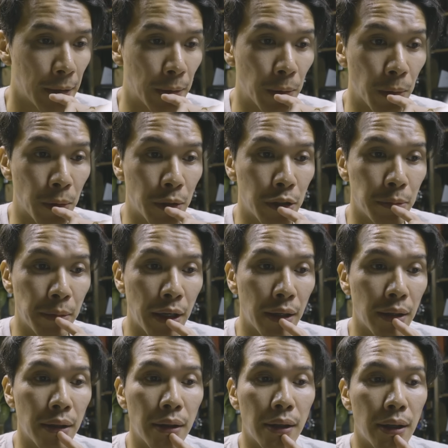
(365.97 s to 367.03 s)
ろく
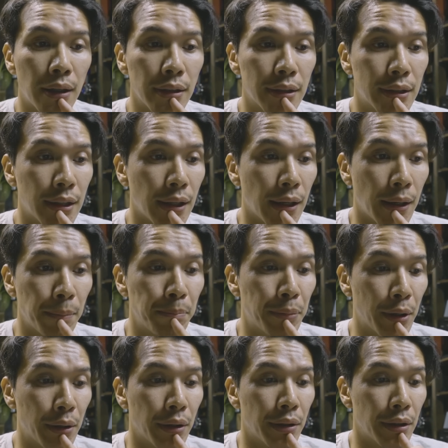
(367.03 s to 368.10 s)
まんはっせんはっ
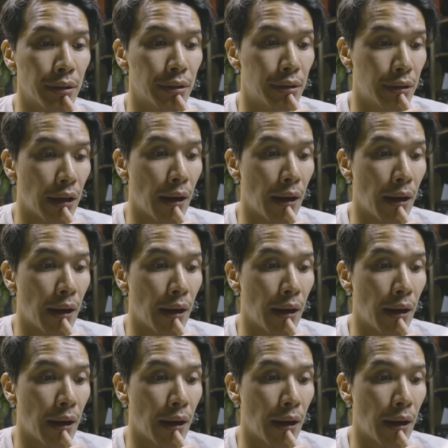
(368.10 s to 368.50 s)
ぴゃくえんですっ